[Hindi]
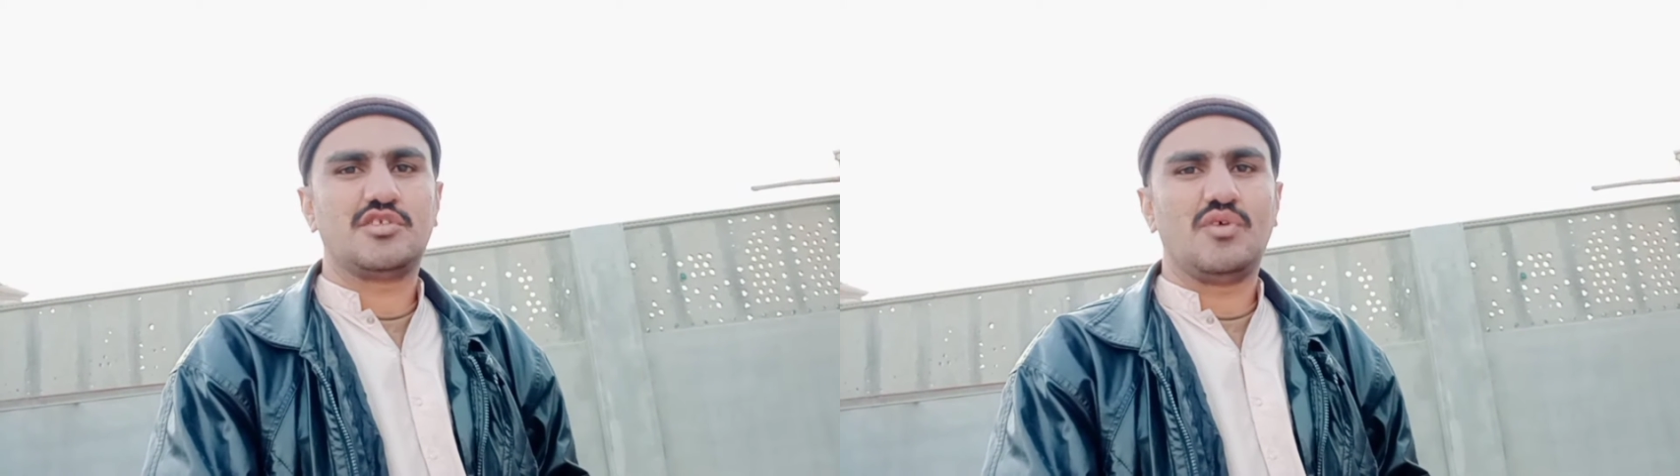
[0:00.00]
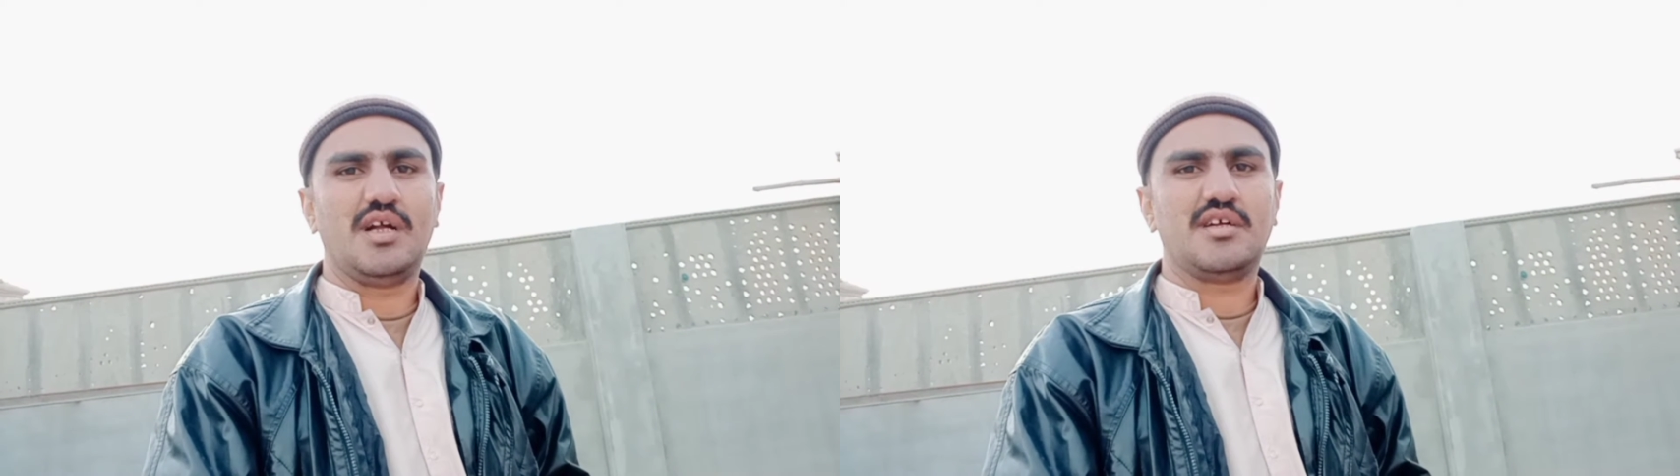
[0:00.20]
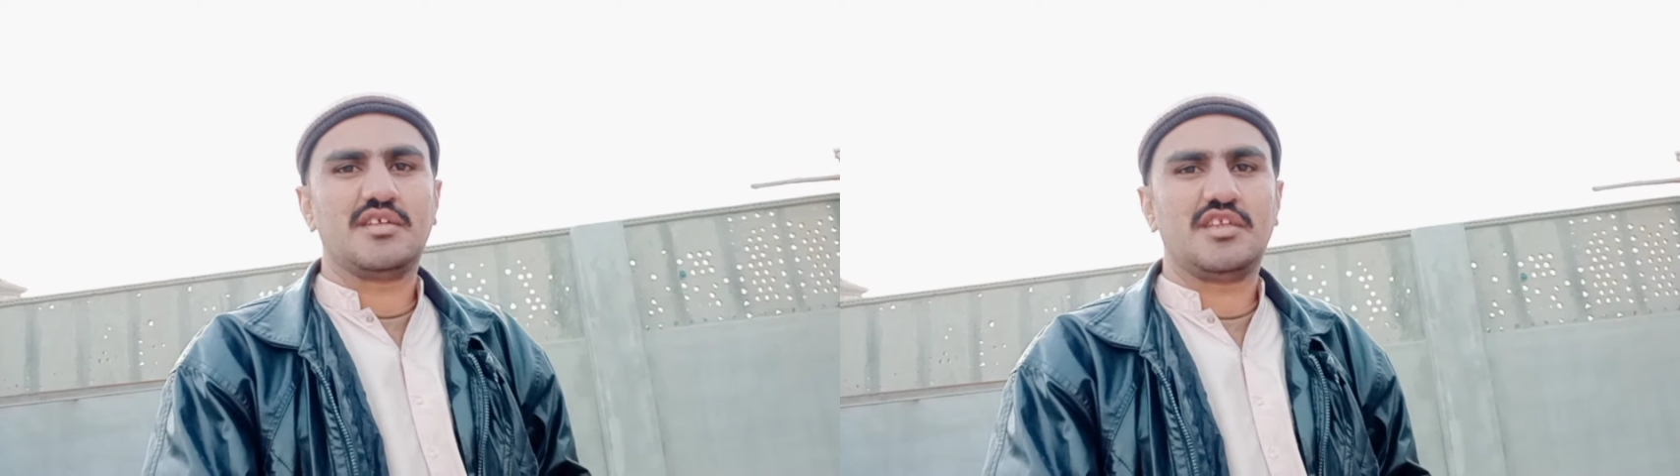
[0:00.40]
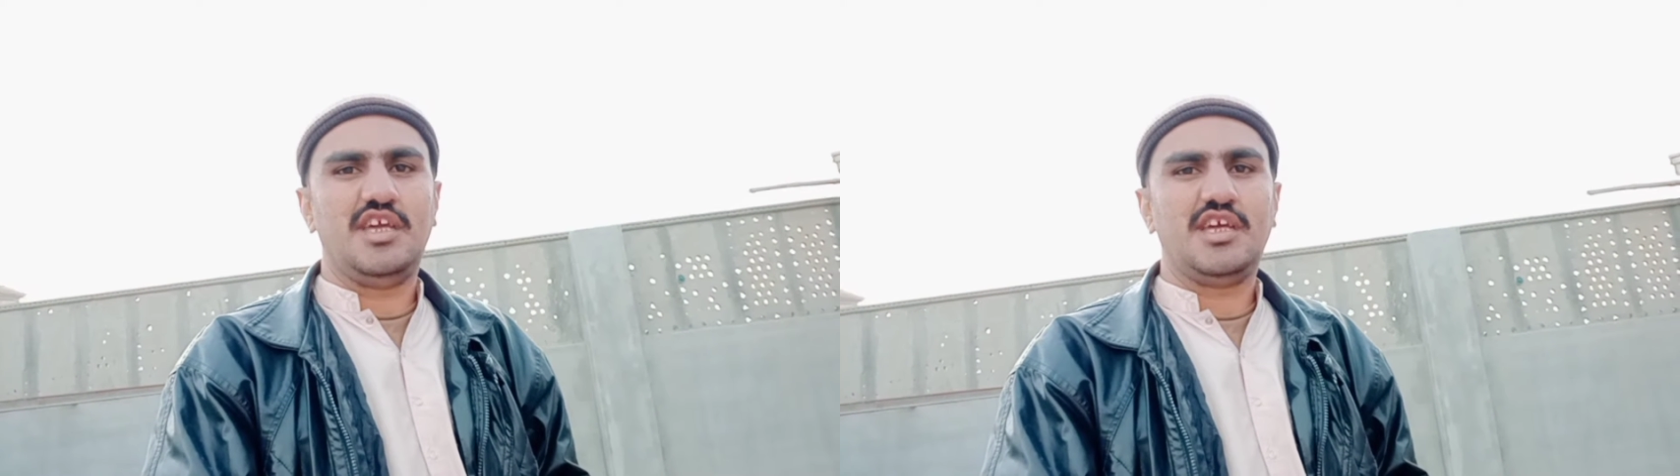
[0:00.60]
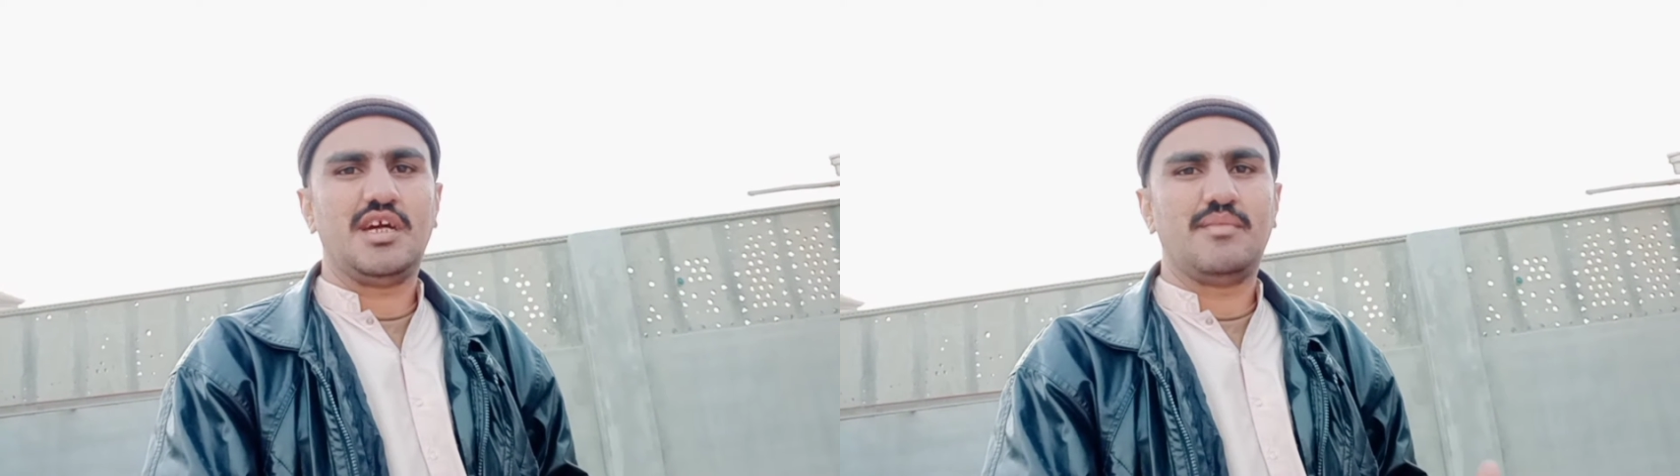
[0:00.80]
से दुआ करते
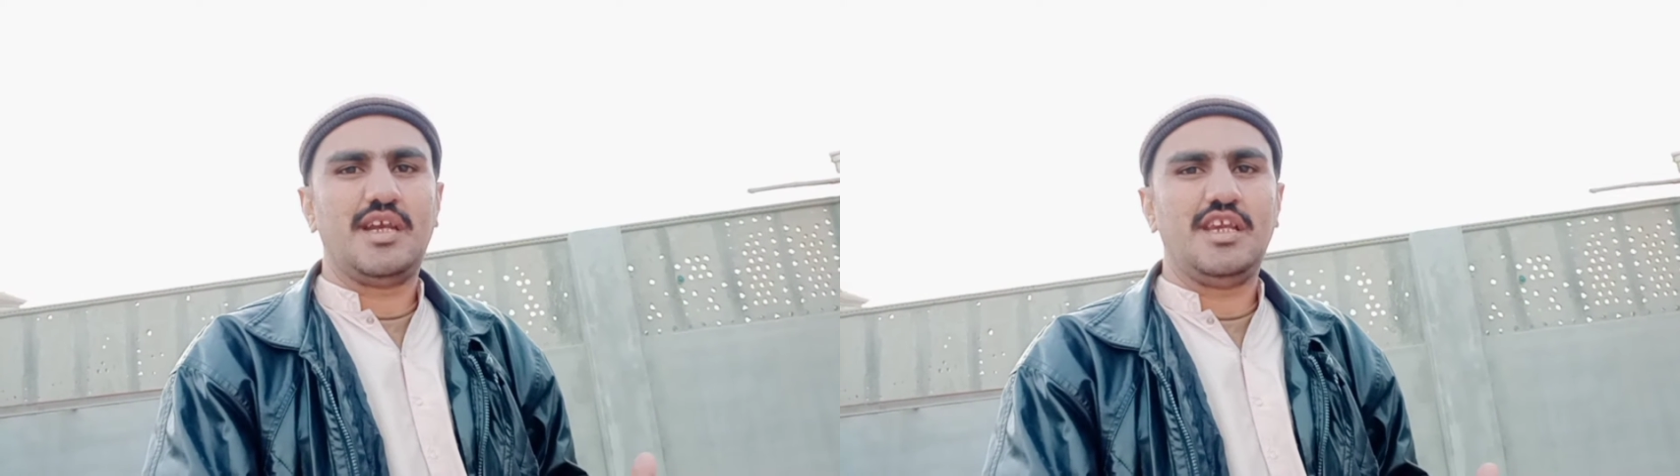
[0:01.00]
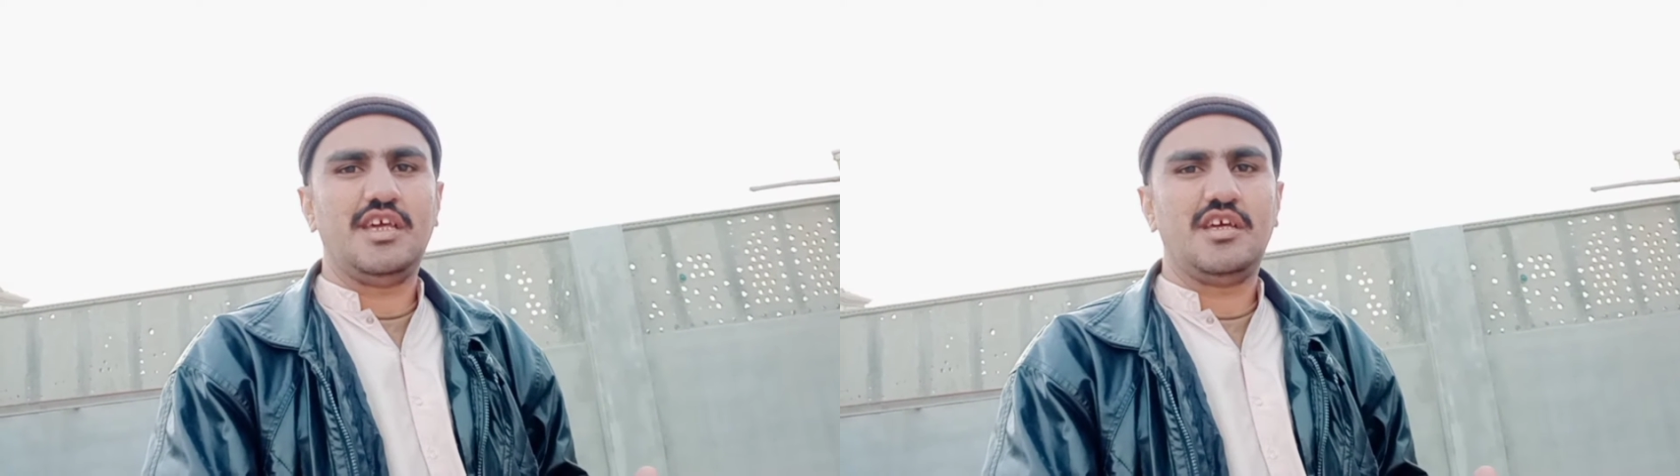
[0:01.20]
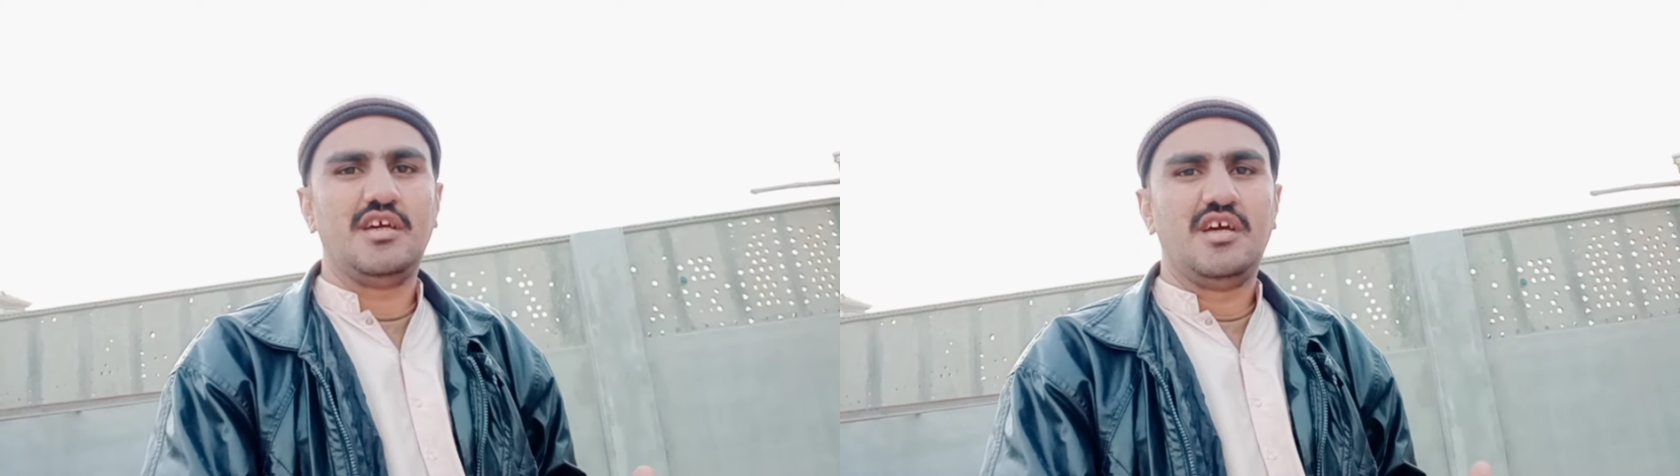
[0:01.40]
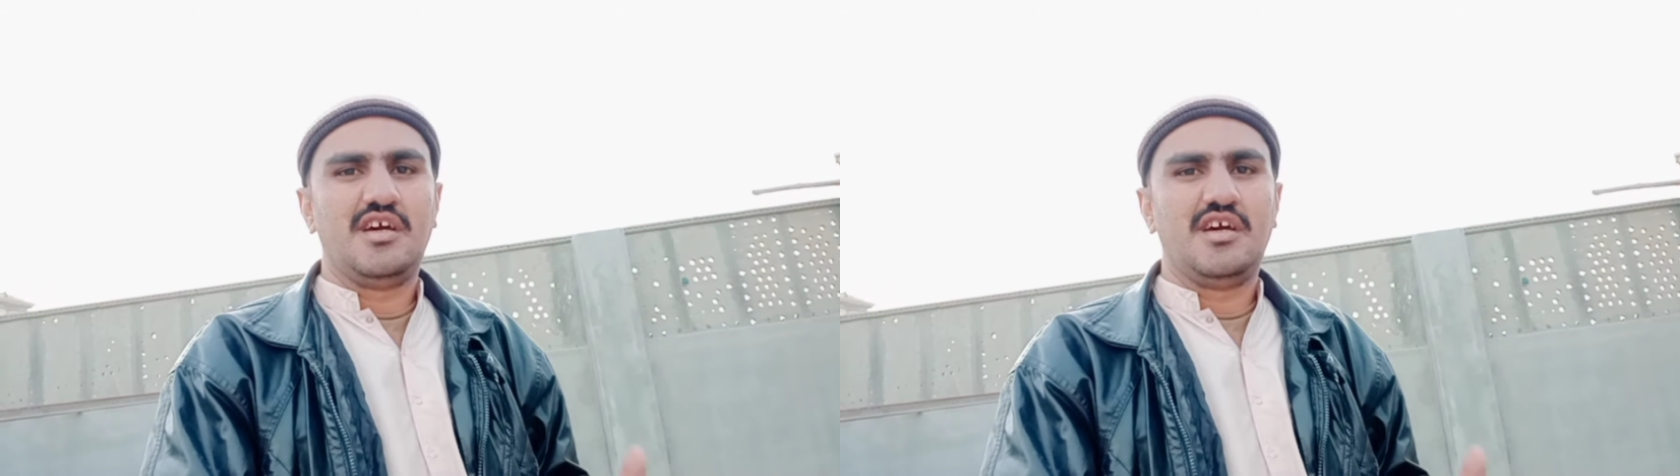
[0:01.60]
हैं कि हमारे लिए